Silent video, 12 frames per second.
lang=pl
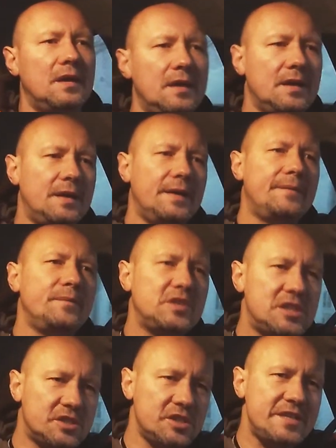E,
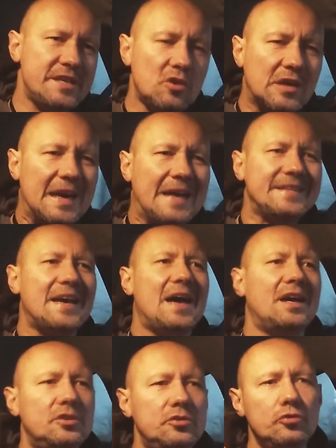myślę, że nie do
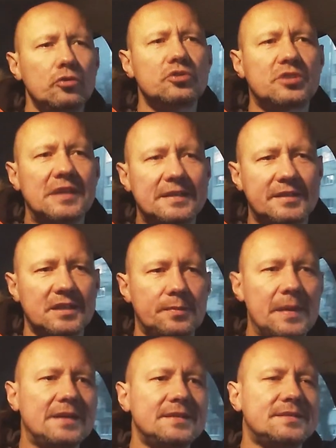grania już
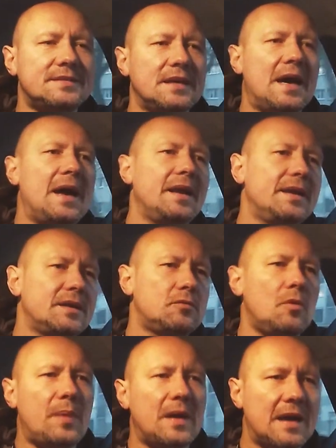natychmiast, ale
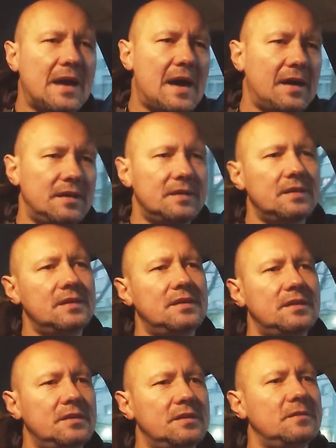chłopaka
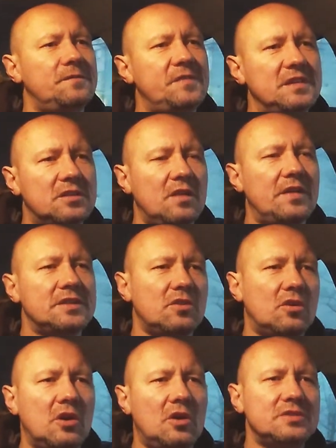e,
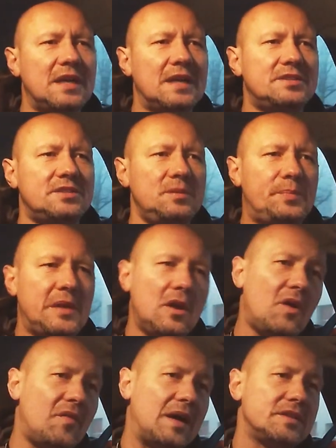filtrować, oglądać i
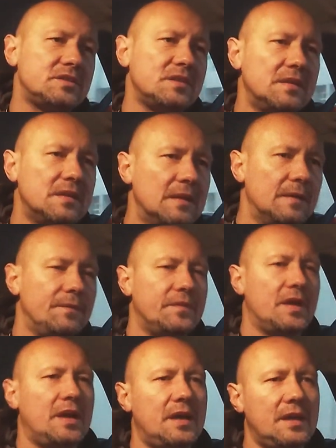pilnować.
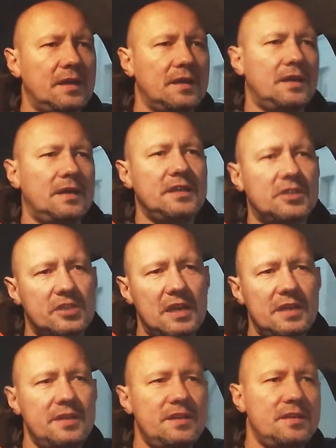E,
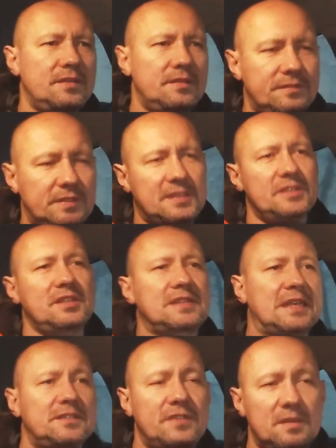jeżeli w zasadzie
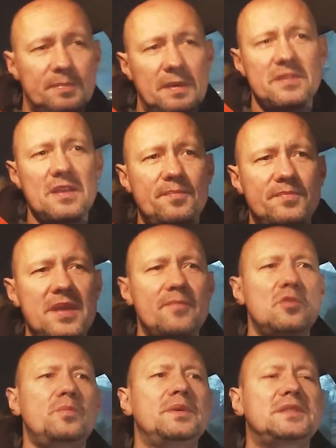transfer pewnie nie
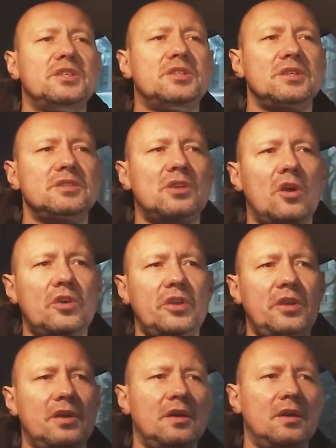byłby też
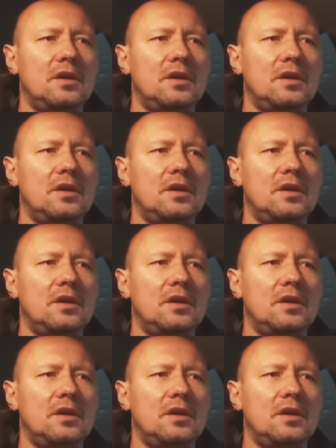drogi,